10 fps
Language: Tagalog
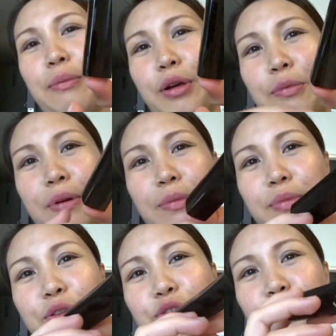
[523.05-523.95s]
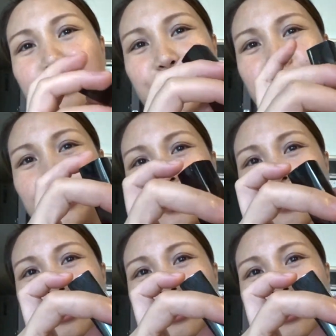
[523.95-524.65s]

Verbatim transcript: Pero pag pinush mo,